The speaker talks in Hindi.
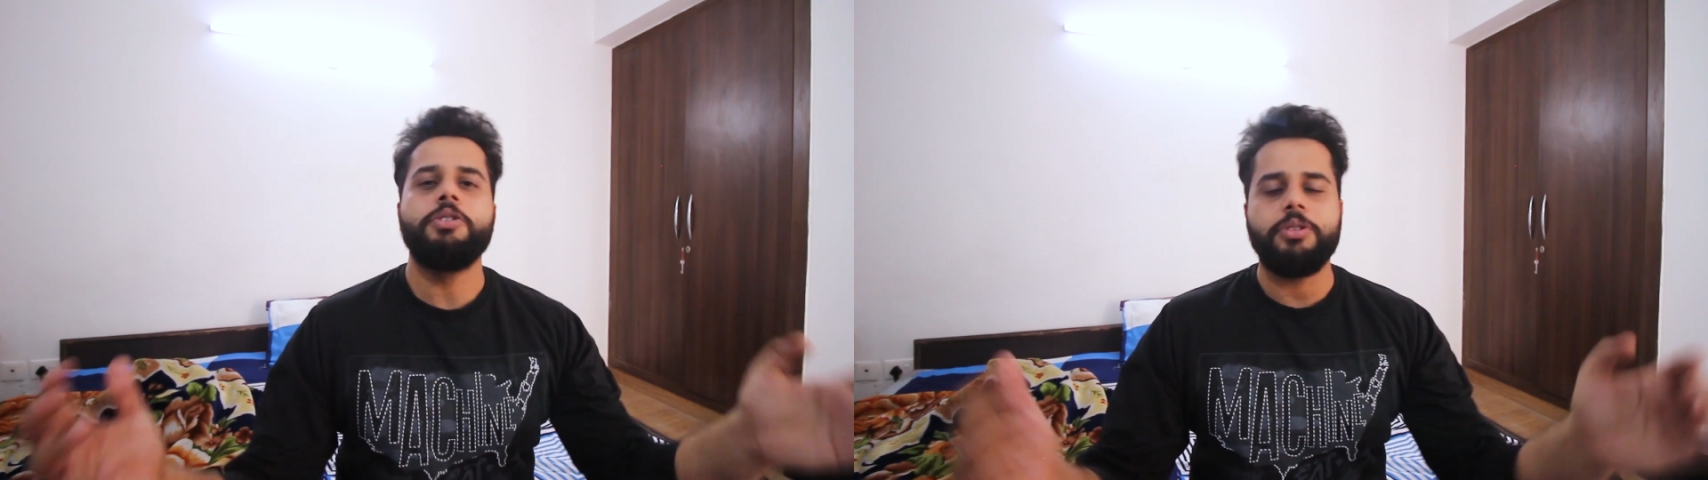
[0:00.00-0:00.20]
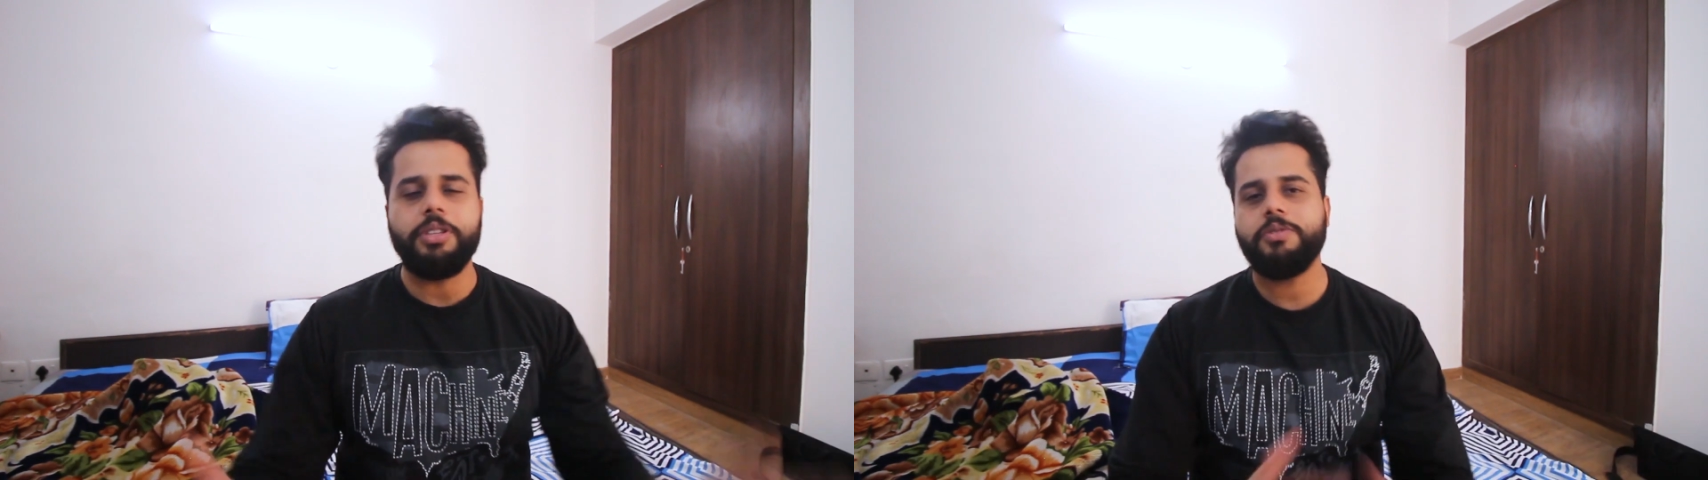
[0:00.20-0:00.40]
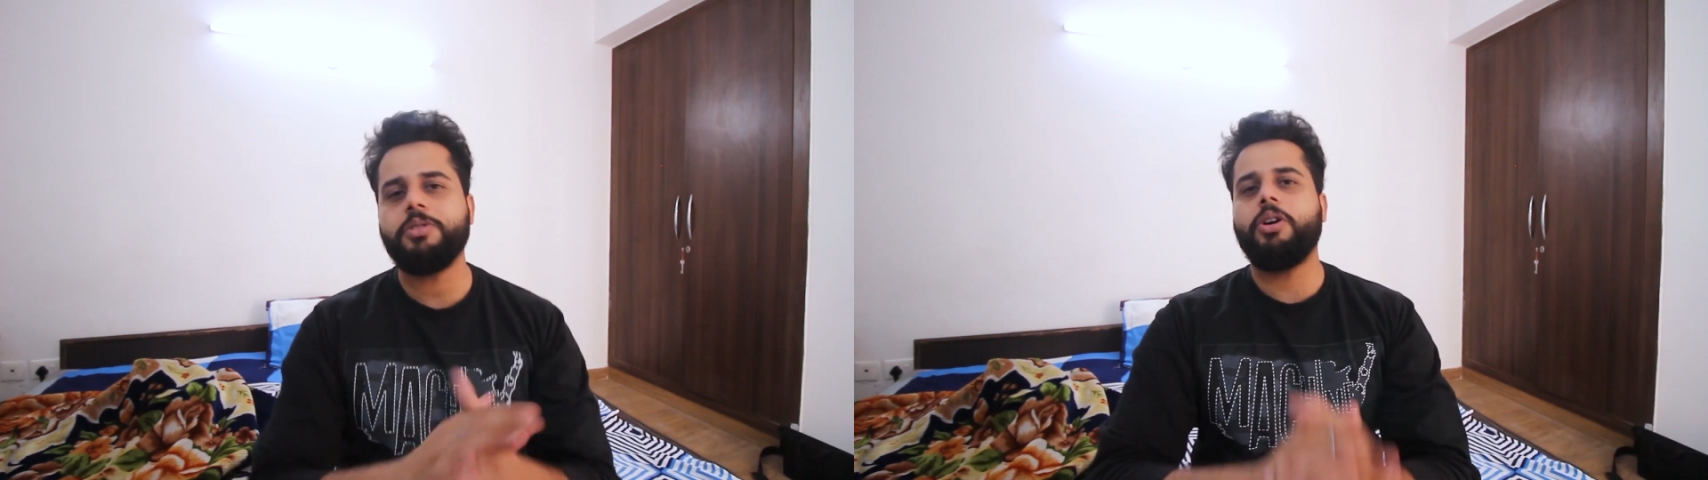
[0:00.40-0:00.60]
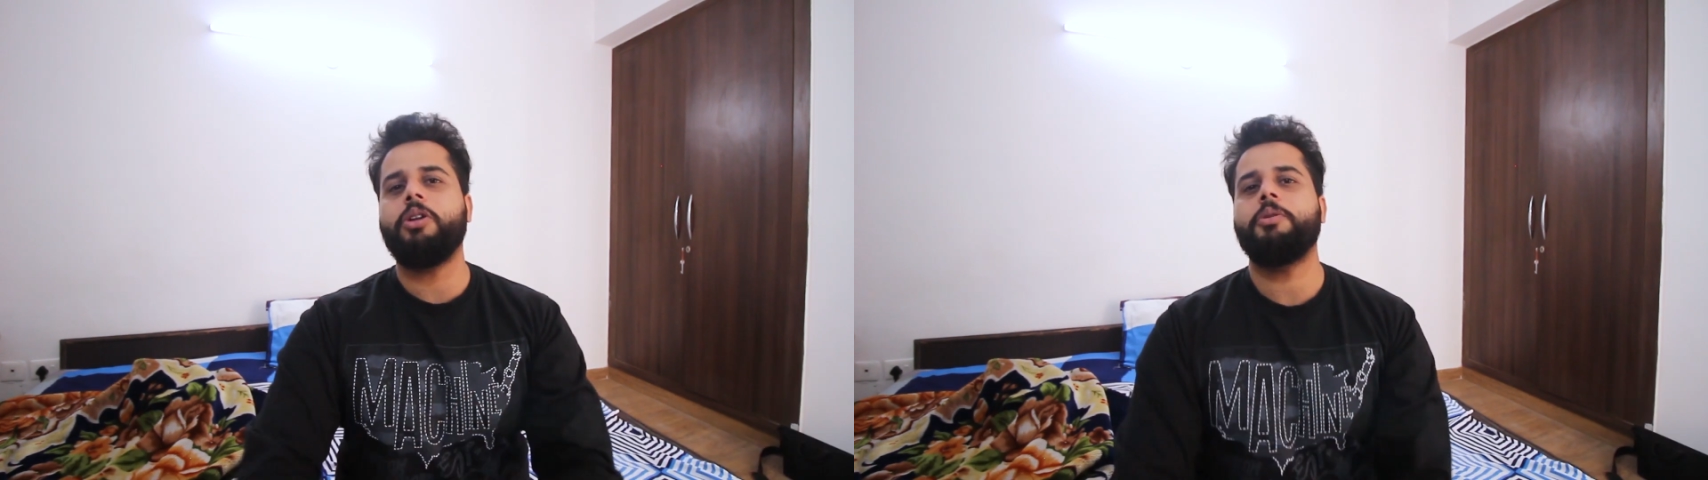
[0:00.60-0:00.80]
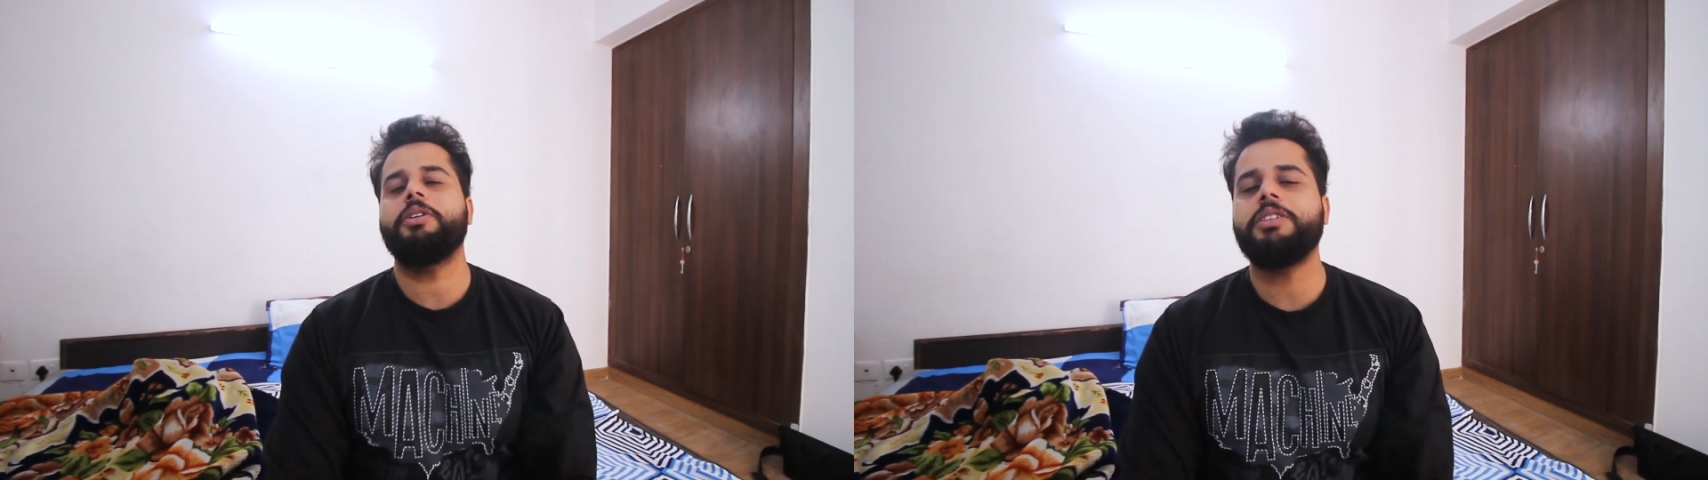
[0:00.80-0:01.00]
सो दिस वॉज
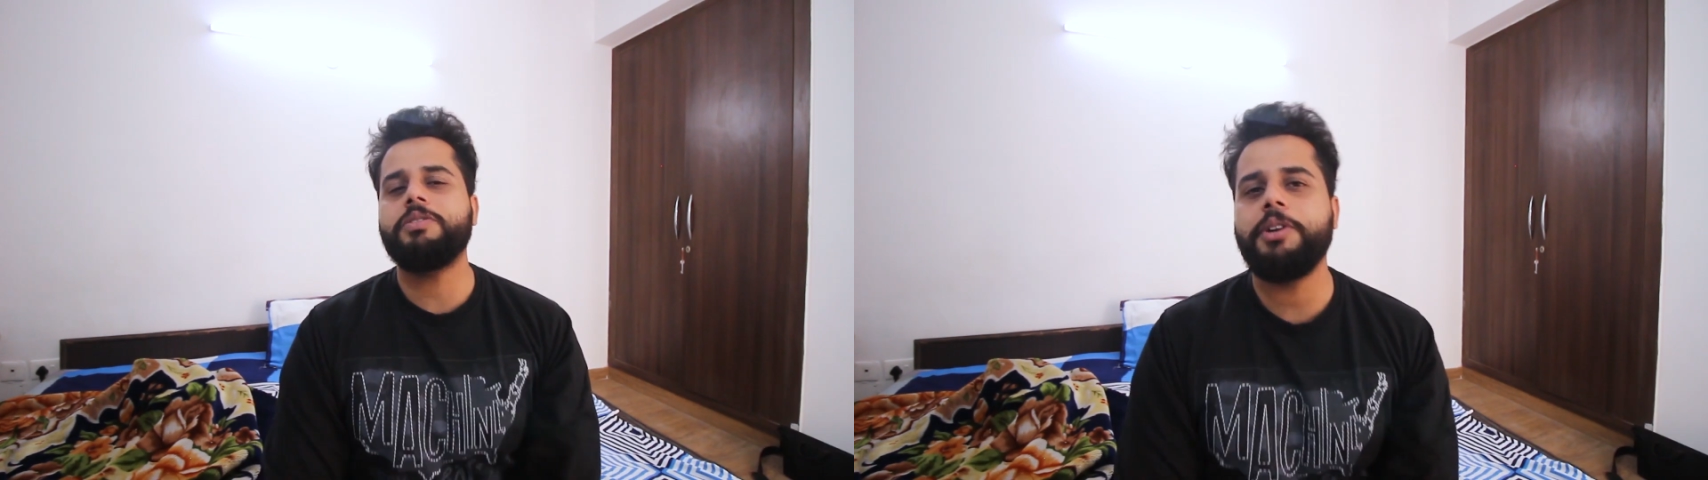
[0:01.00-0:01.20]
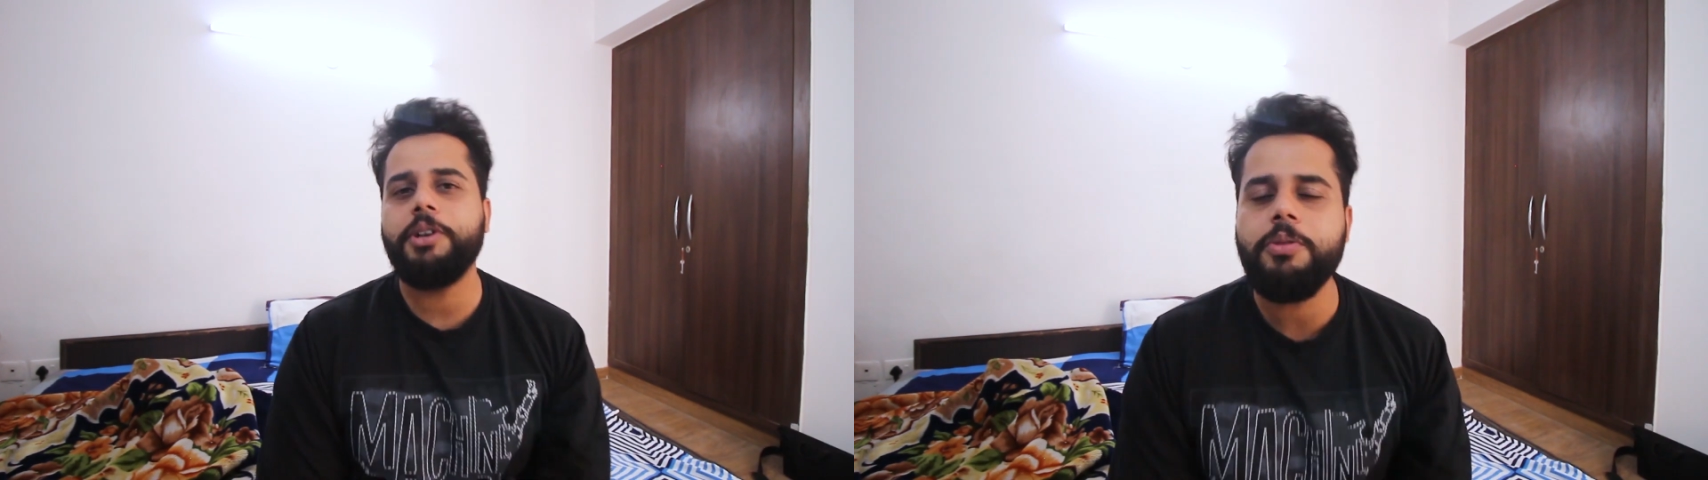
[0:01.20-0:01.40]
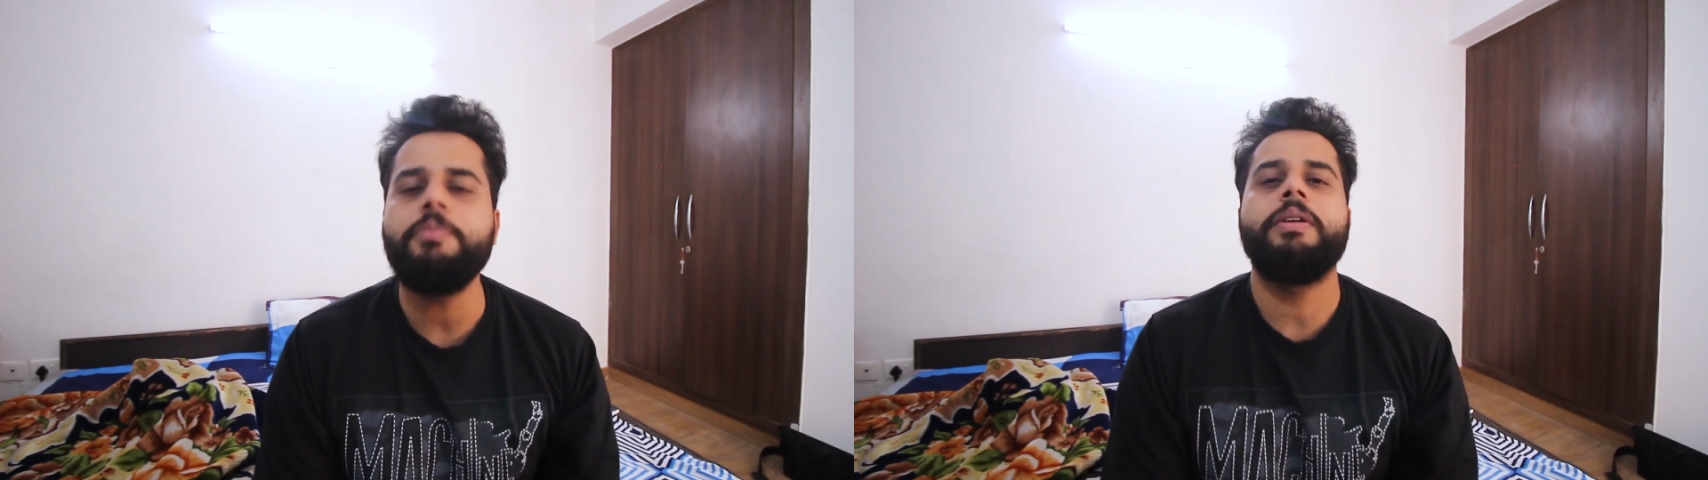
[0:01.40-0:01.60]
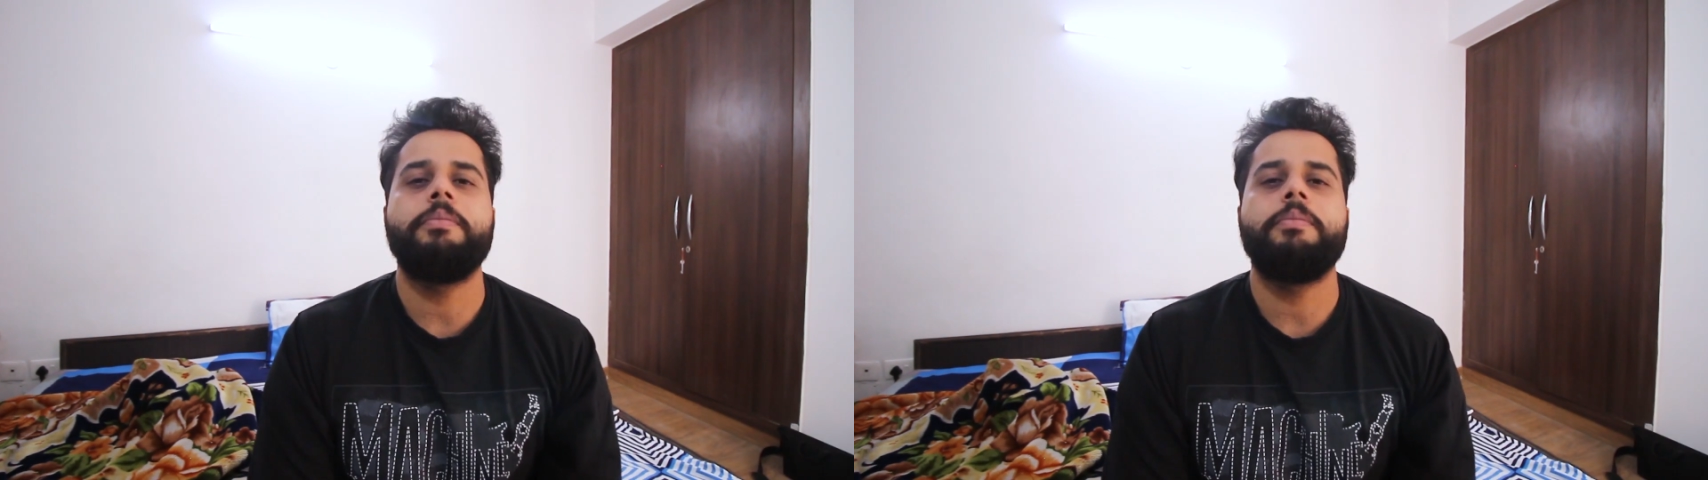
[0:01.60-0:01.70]
ऑल अबाउट दिस वीडियो